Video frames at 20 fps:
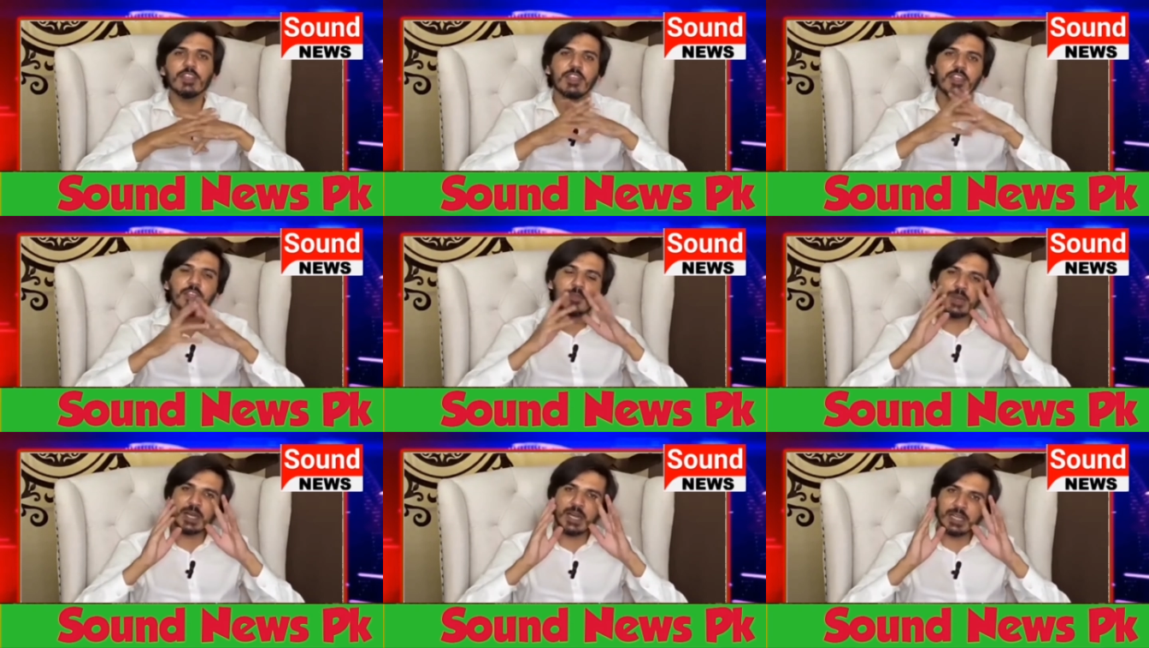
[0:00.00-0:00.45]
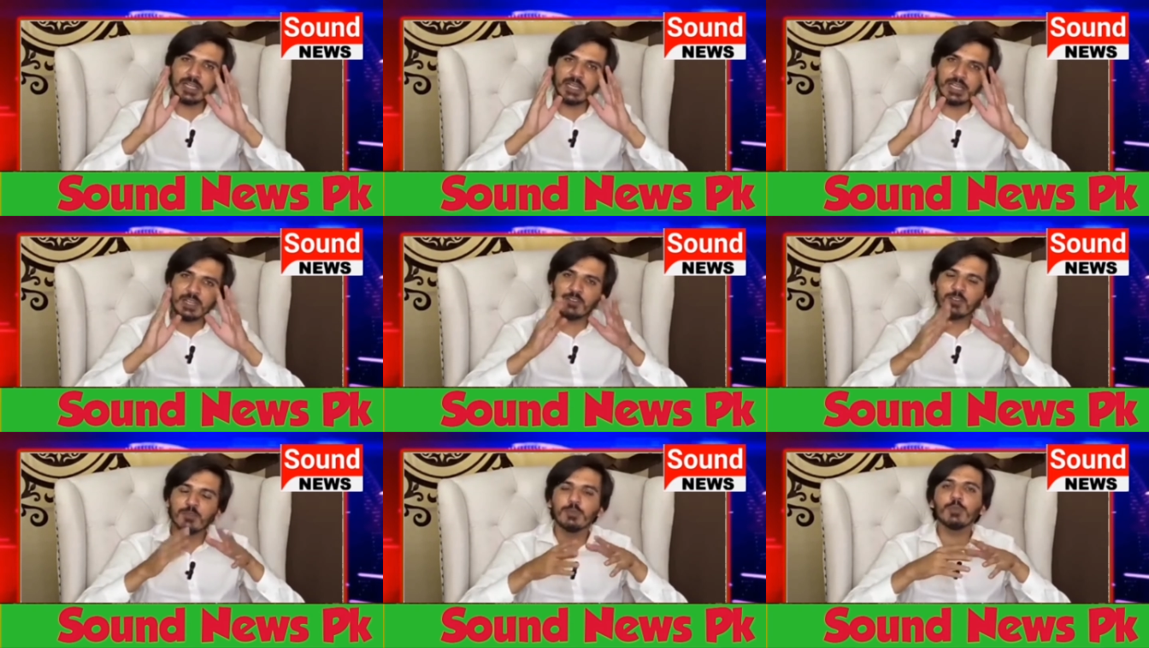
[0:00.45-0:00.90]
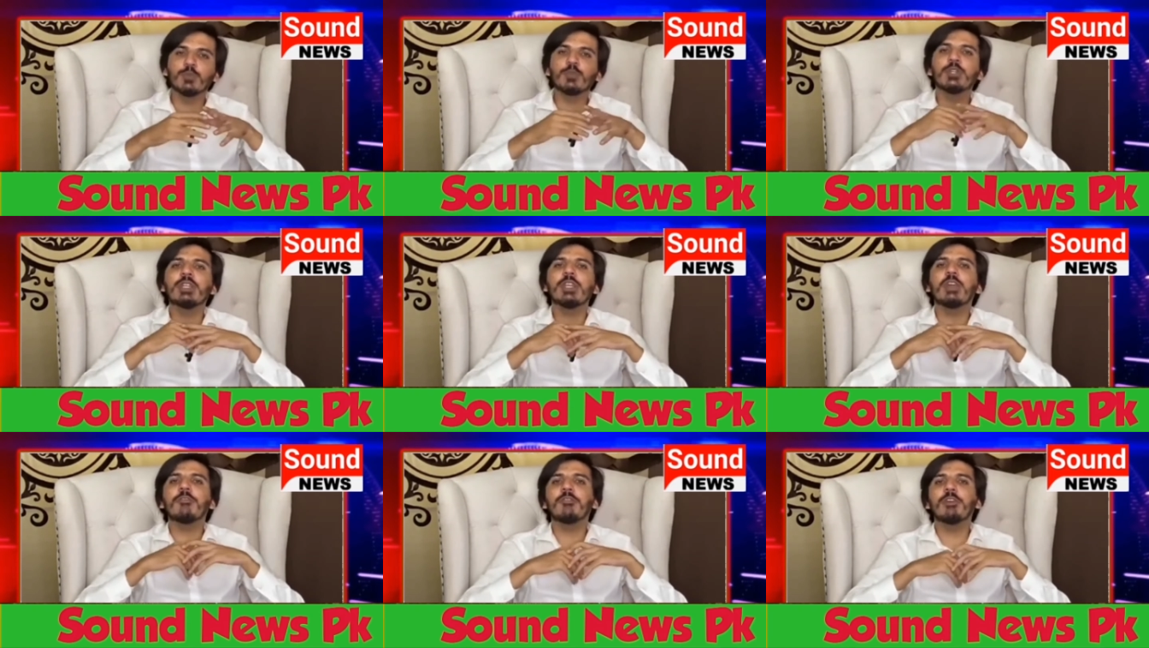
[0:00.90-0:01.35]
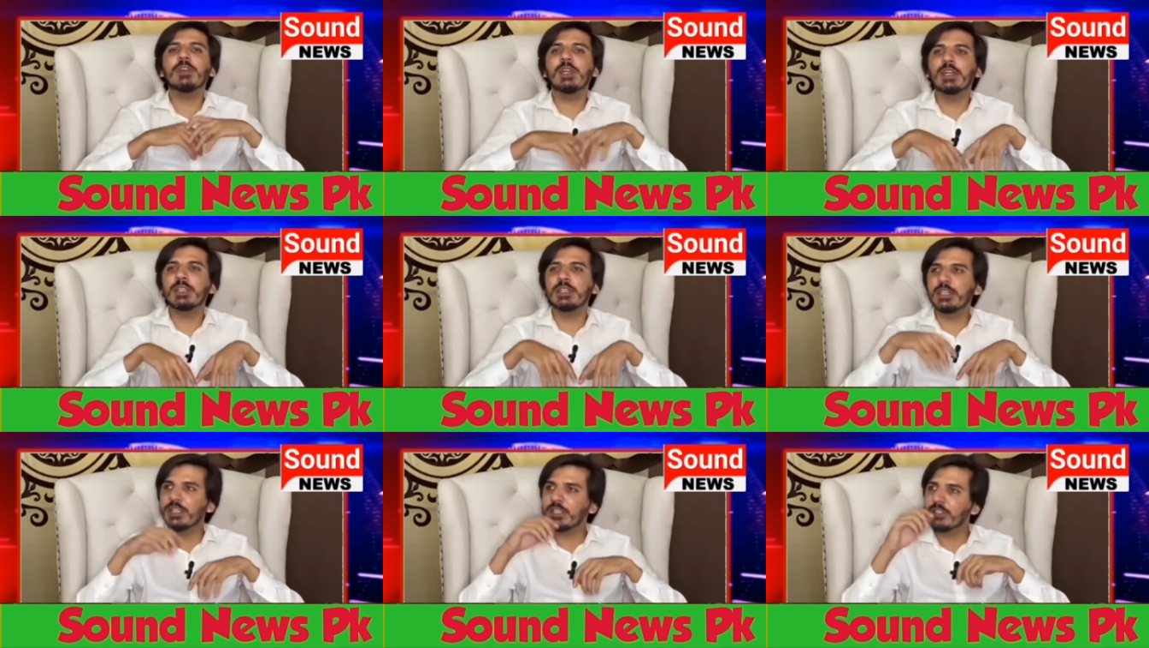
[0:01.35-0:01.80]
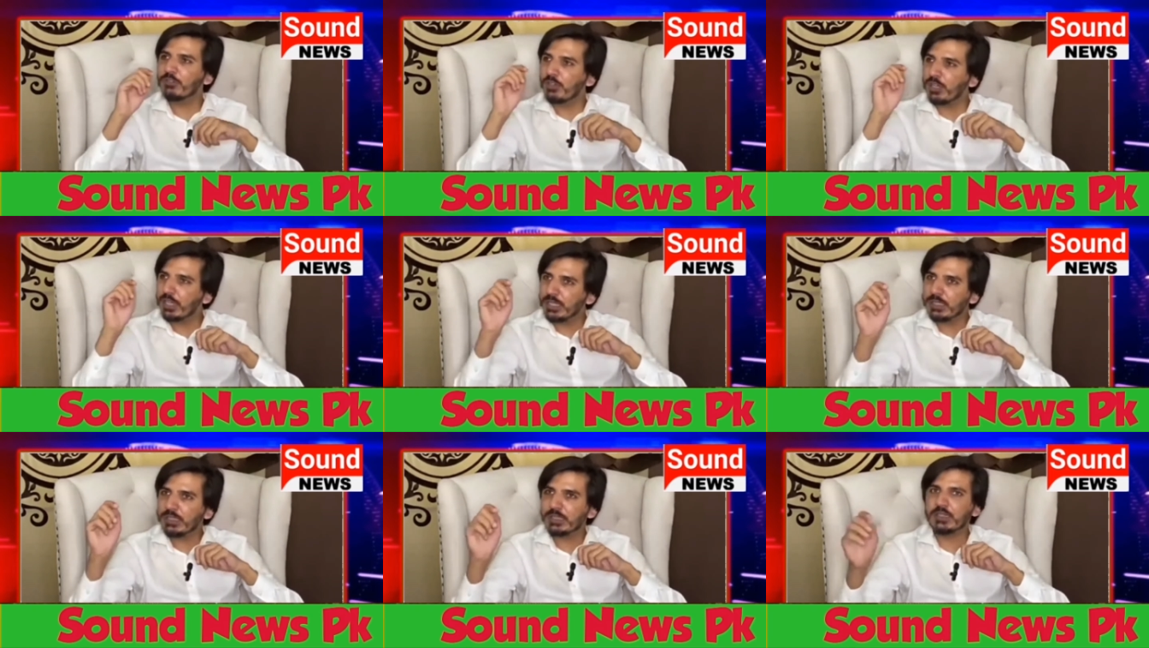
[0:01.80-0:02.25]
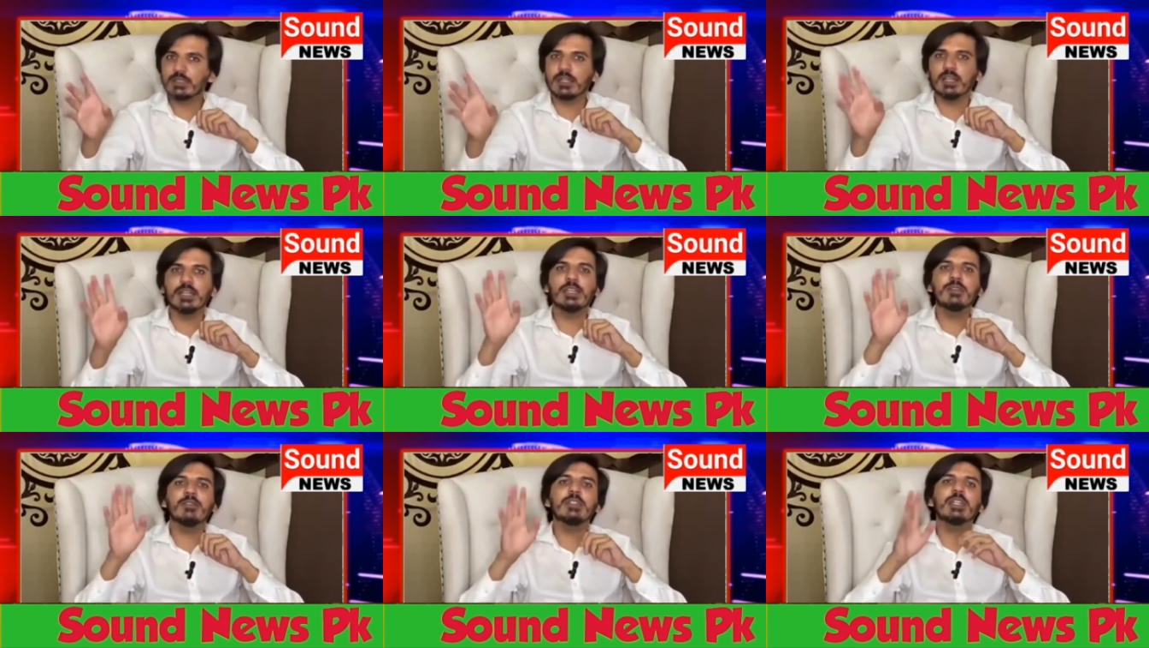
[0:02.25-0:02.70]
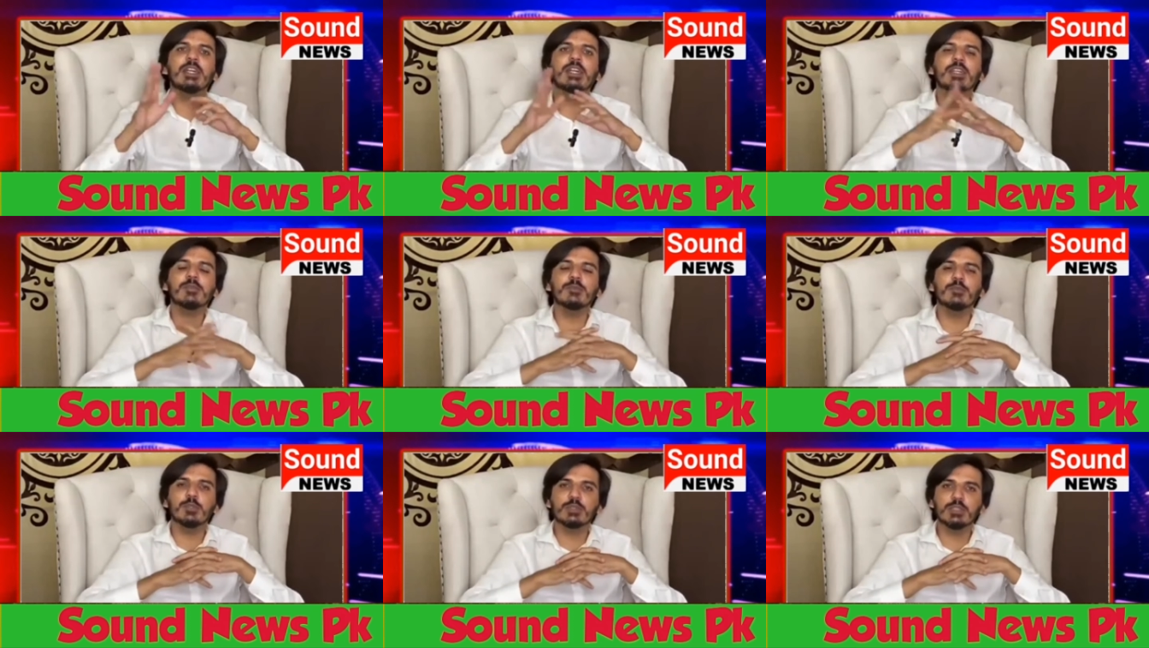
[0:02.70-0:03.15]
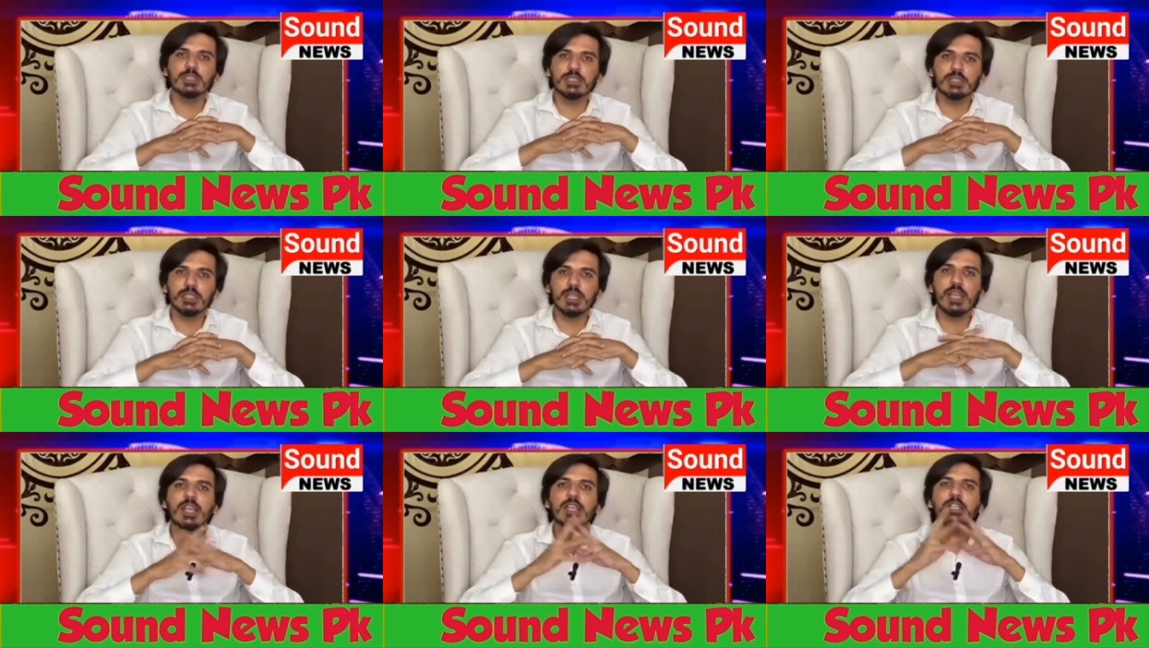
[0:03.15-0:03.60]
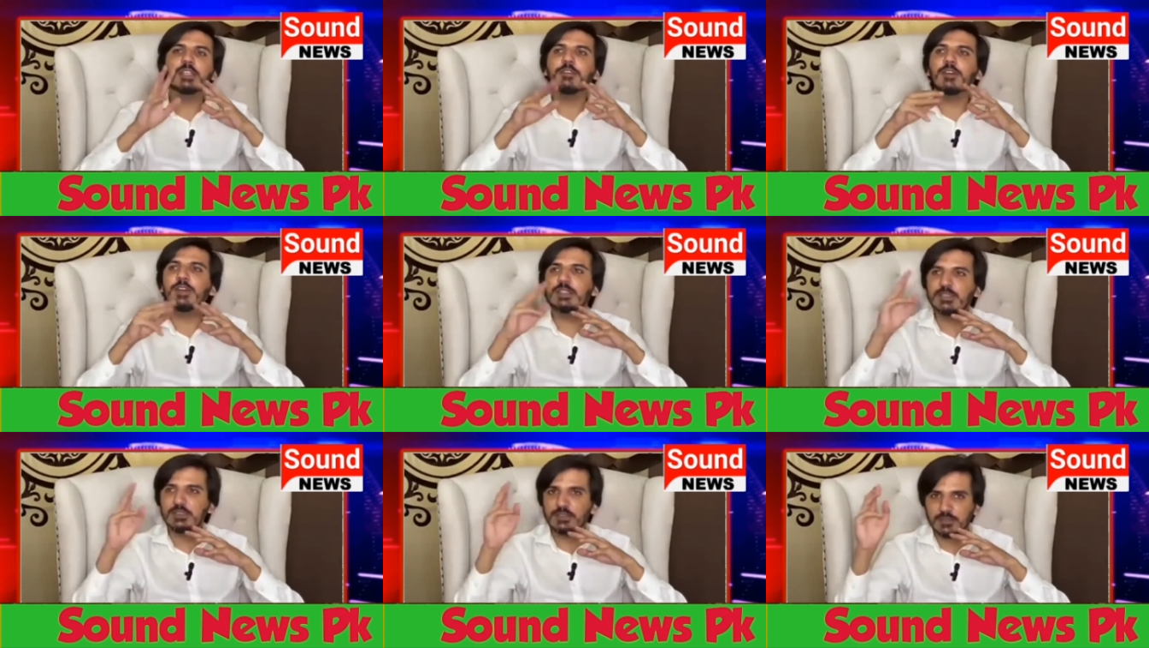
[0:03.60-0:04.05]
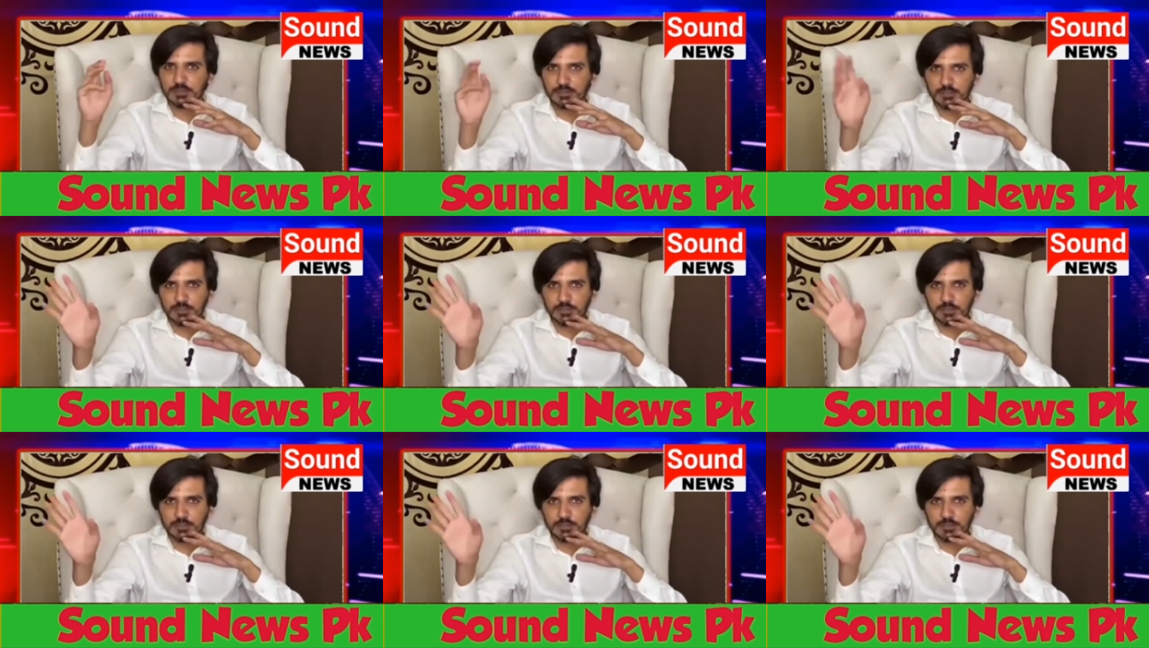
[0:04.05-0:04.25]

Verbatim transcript: ईमान ने वो पूरी एफआईआर की इंक्वायरी थाने में जाके भुगती एक दफ़ा नहीं